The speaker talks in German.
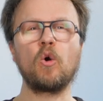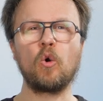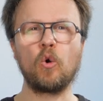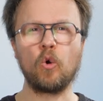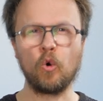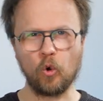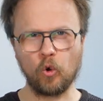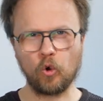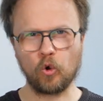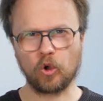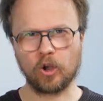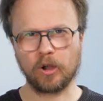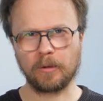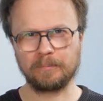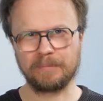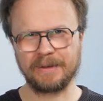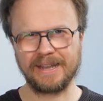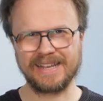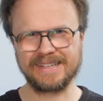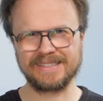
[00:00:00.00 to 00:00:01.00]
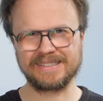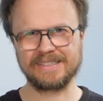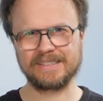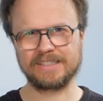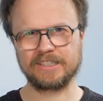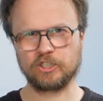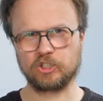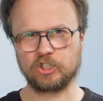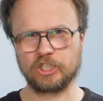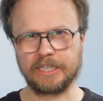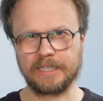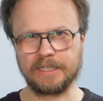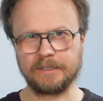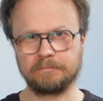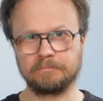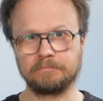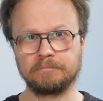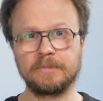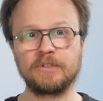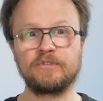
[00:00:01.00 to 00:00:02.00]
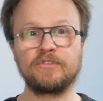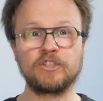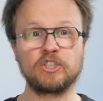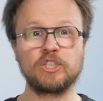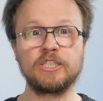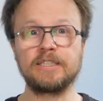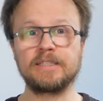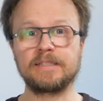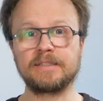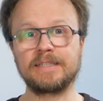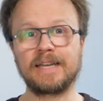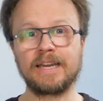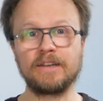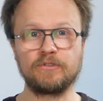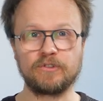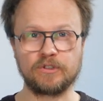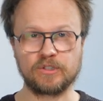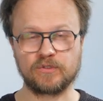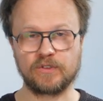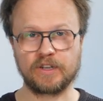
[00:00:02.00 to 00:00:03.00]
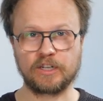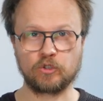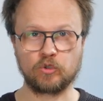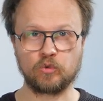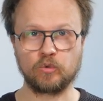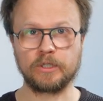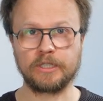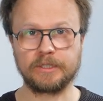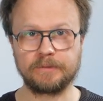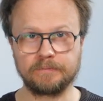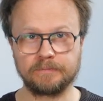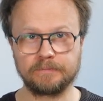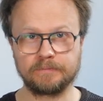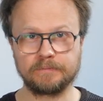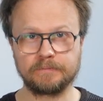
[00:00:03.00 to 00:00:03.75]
hochkomplexes Geschehen mit verschiedensten Einflussfaktoren.